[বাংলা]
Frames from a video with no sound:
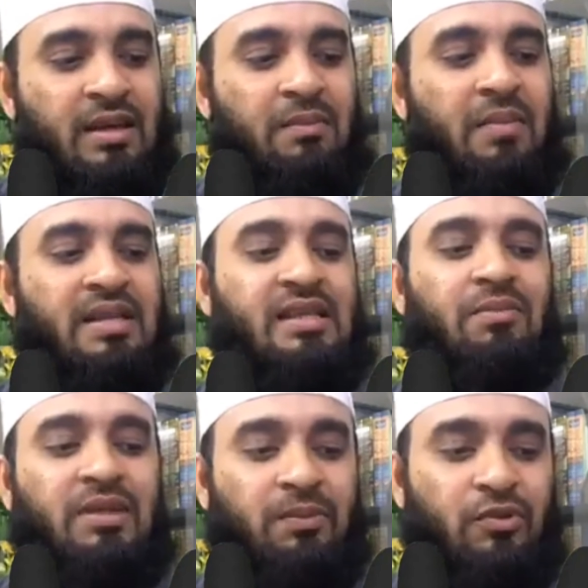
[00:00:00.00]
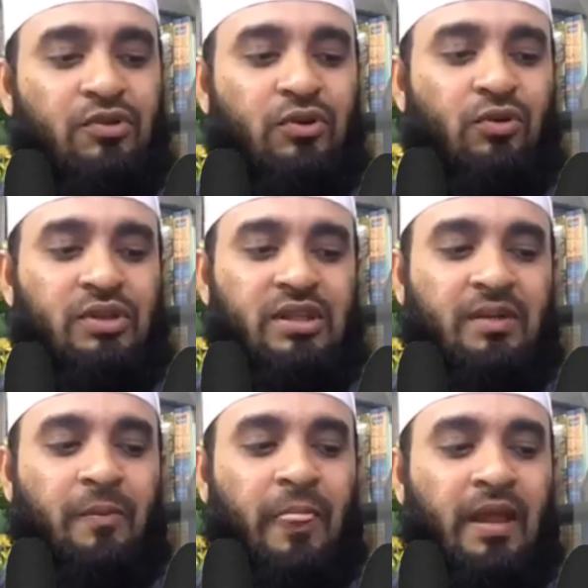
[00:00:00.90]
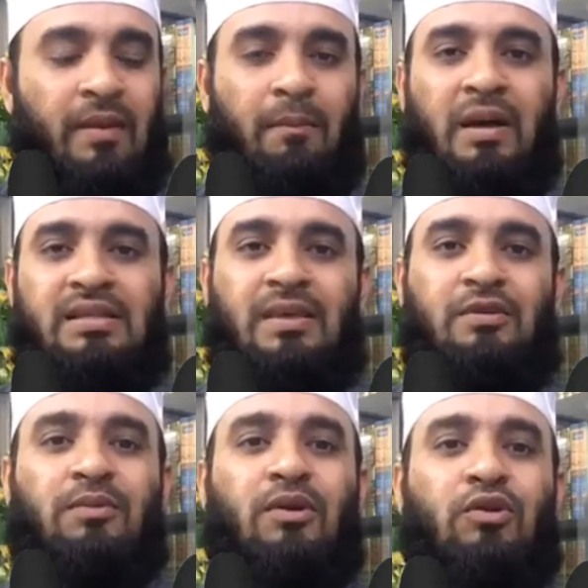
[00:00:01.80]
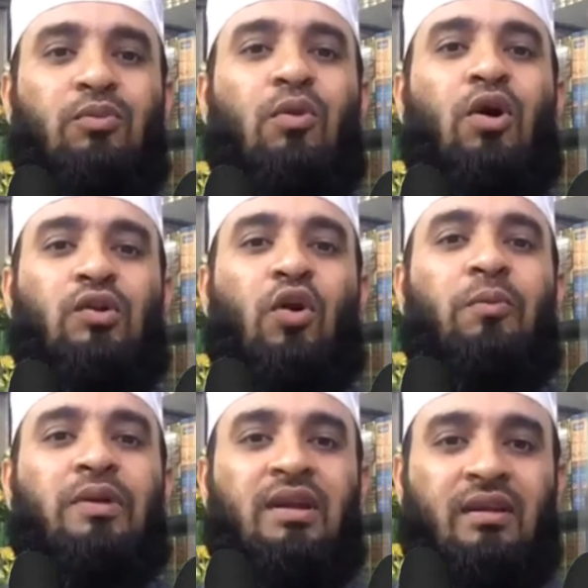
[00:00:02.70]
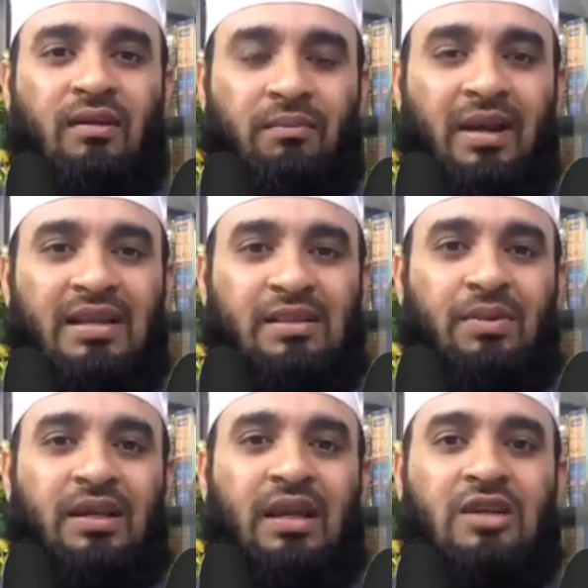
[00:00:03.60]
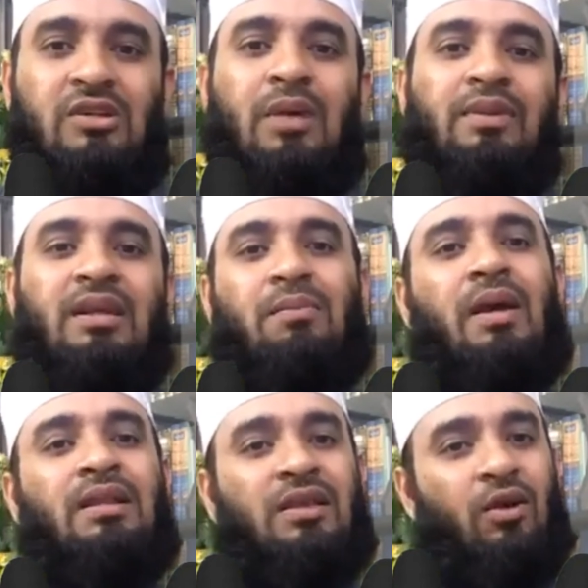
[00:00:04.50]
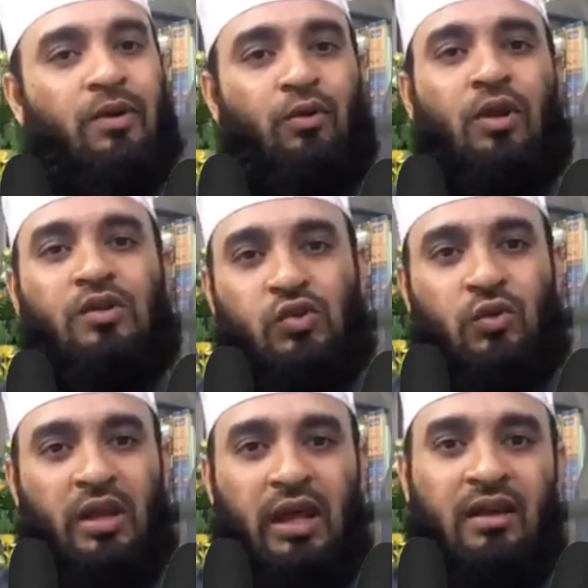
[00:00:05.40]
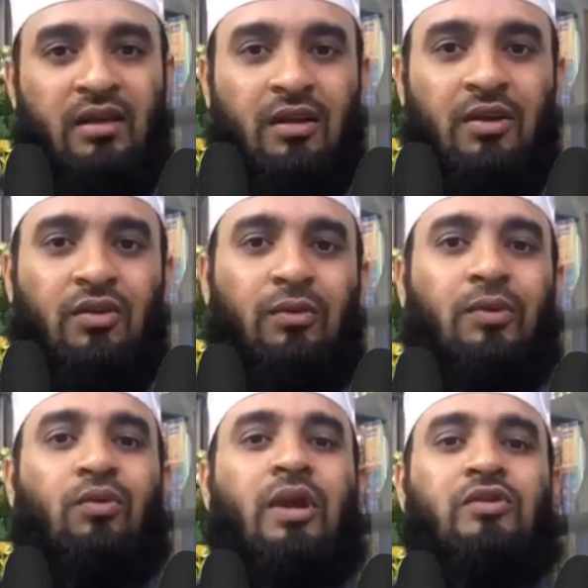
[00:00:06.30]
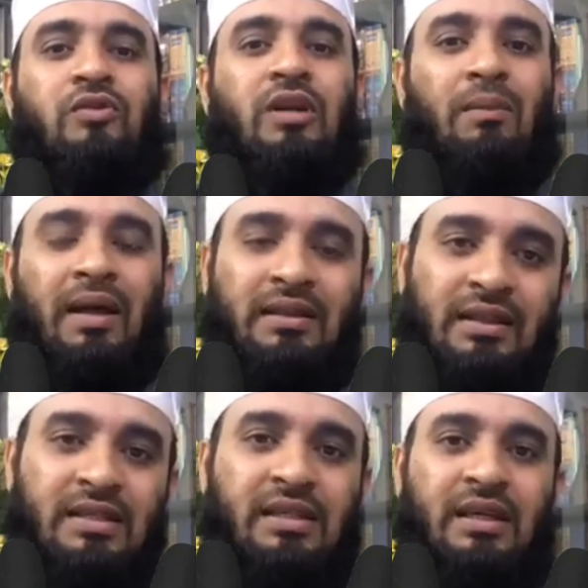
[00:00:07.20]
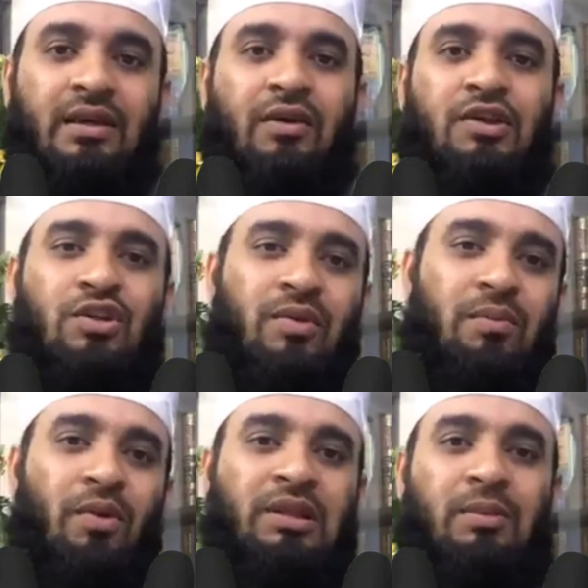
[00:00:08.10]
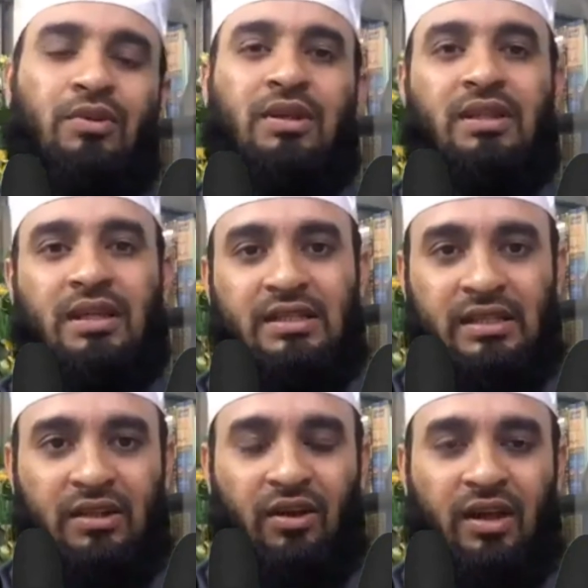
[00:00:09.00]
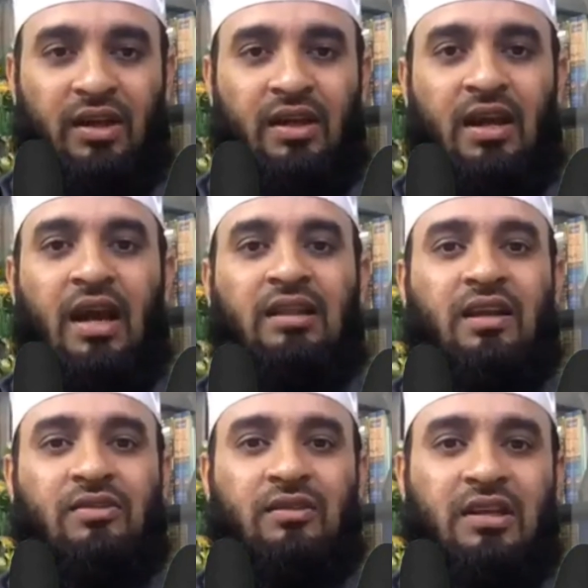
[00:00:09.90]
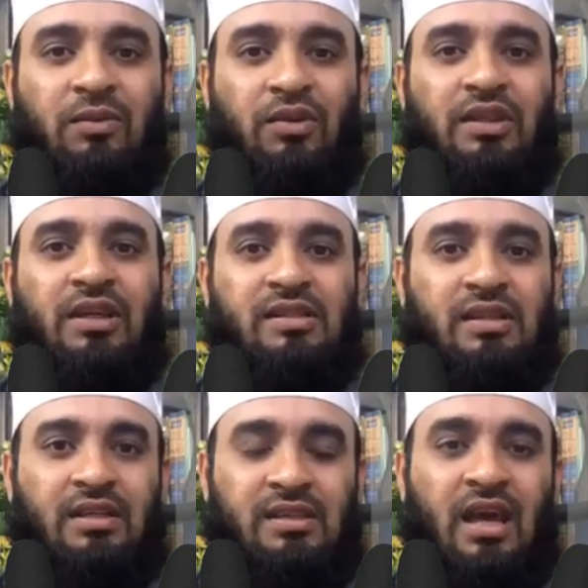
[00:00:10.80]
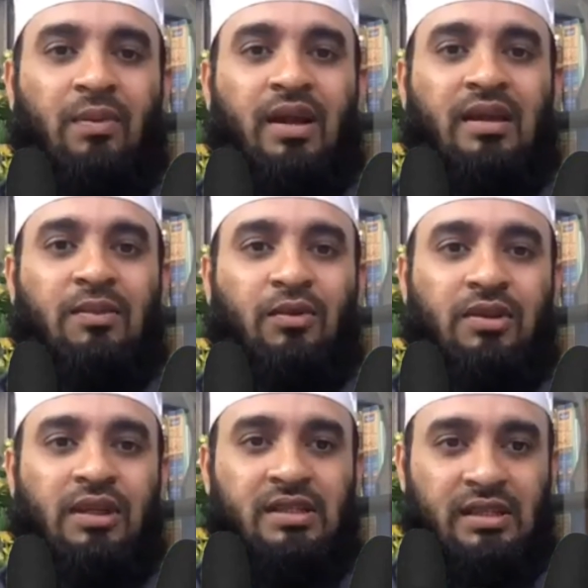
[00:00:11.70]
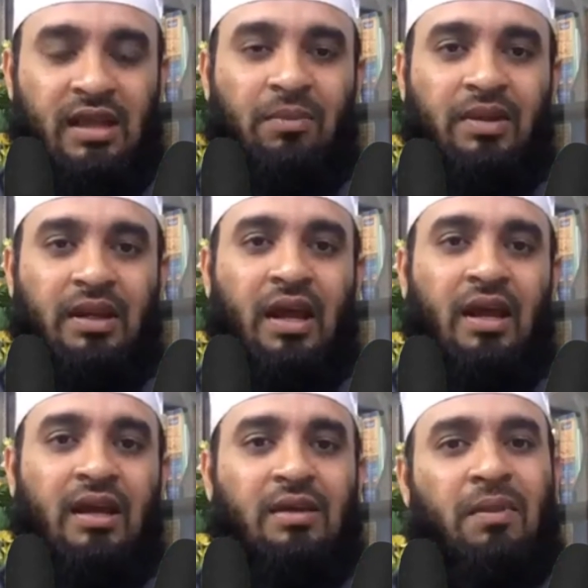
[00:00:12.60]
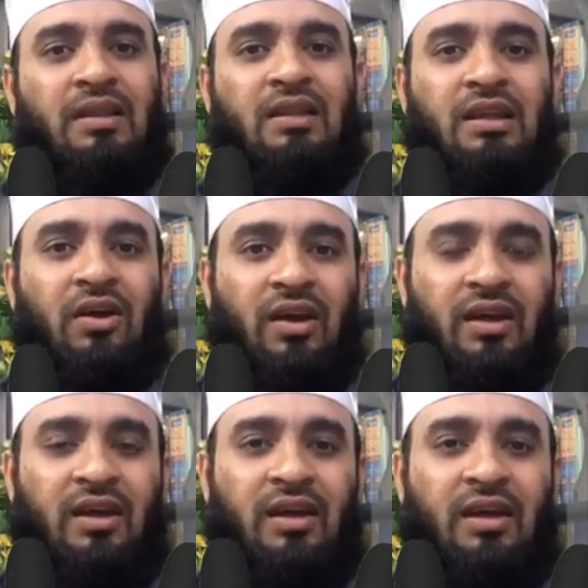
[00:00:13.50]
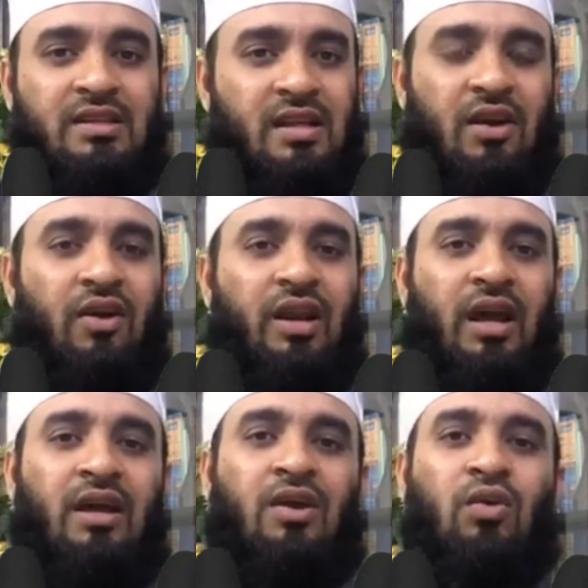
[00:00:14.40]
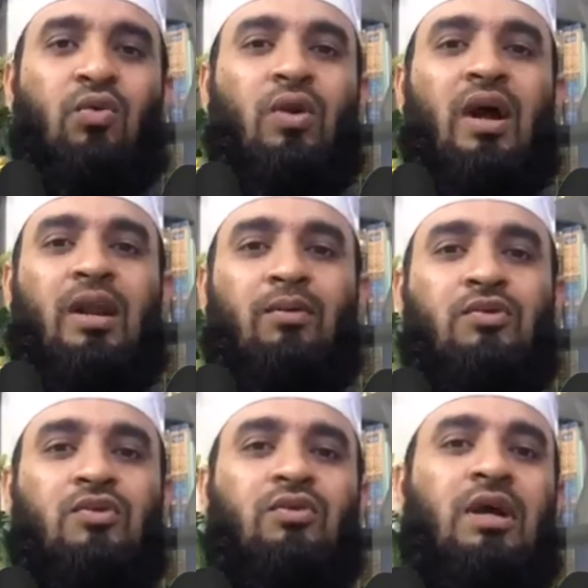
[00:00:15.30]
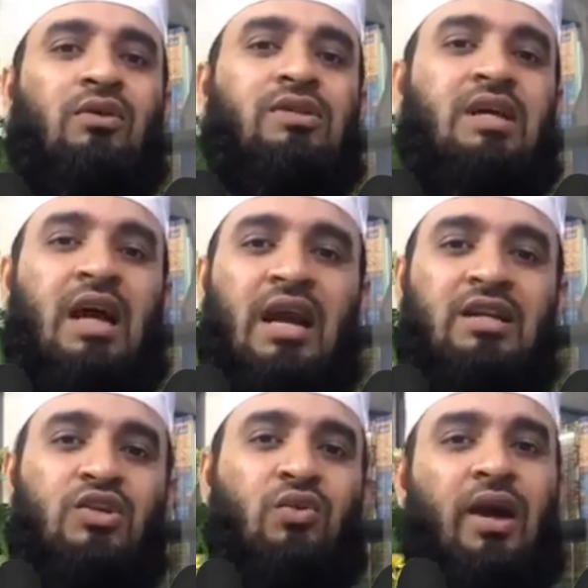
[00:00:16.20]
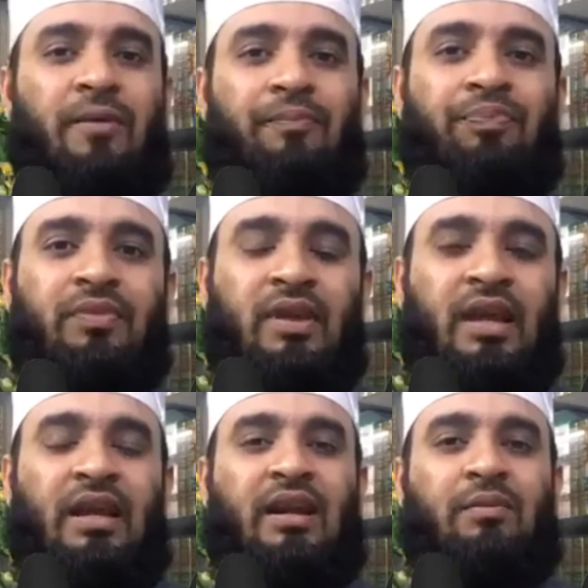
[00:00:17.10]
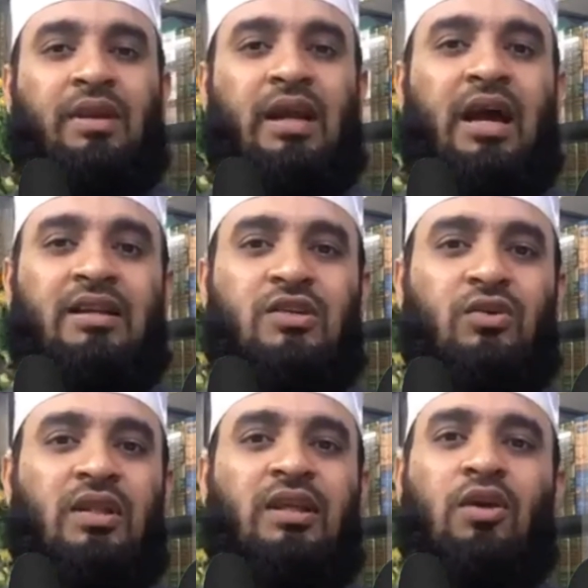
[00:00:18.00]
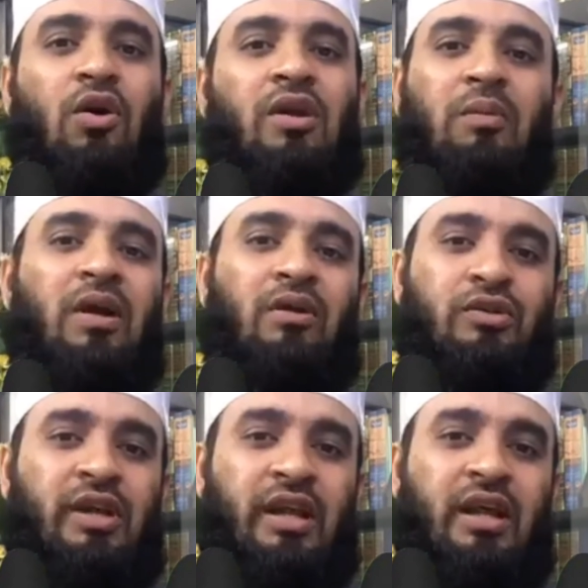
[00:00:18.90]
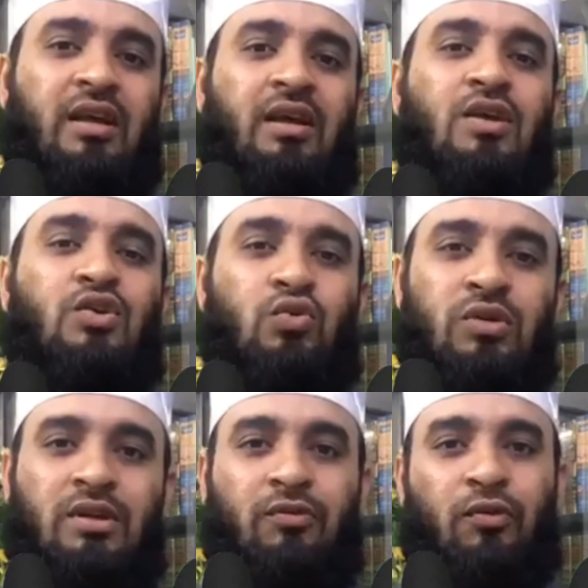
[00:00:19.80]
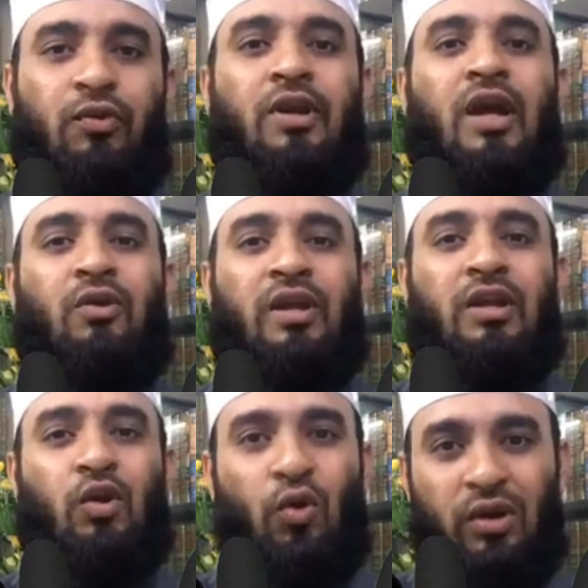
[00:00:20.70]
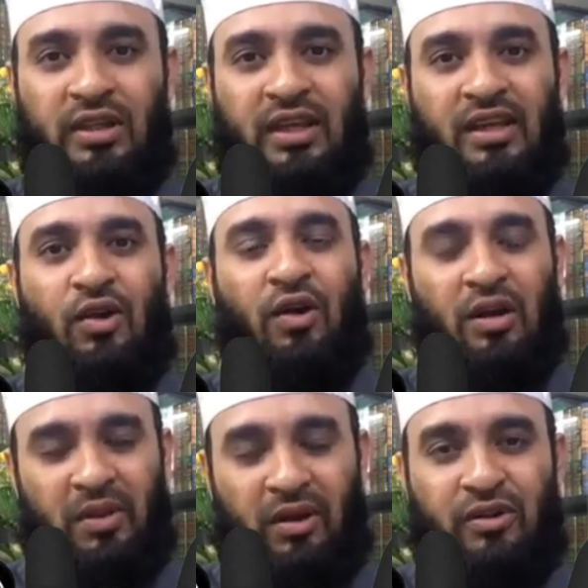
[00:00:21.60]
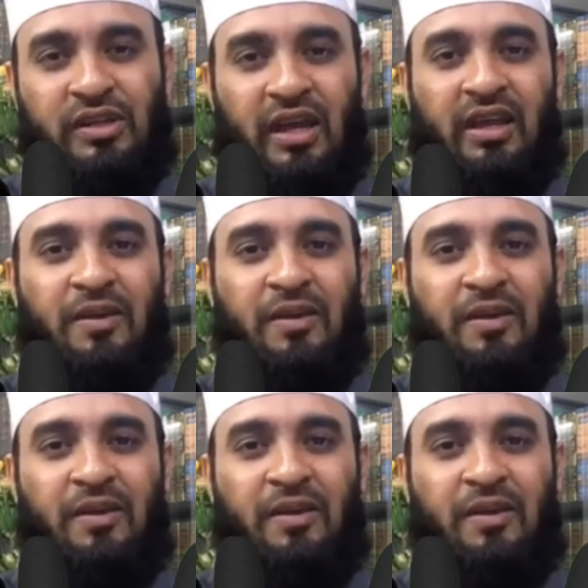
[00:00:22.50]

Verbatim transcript: মাঝহাব নিয়ে প্রশ্ন করেছেন মাঝহাব শব্দের অর্থ মত অপিনিয়ন মানা যাবে কিনা আসলে আমাদেরকে মানতে হবে কোরআন সুন্না তবে কোরআন সুন্না মানতে যে অনেক সময় মতামতের দিকে যেতে হয় আল্লাহ রাসুল কি মত দিয়েছে সাহাবারা কি মত দিয়েছে তাবিরা এটা মানতেই হয় এছাড়া হয় না কোরআন এবং সুন্না হচ্ছে খাটি সোনা খেয়াল রাখবেন খাটি সোনা দিয়ে গহনা বানানো যায় না টোয়েন্টি ফোর ক্যারোটের গোল্ড দিয়ে কি গহনা বানানো যায়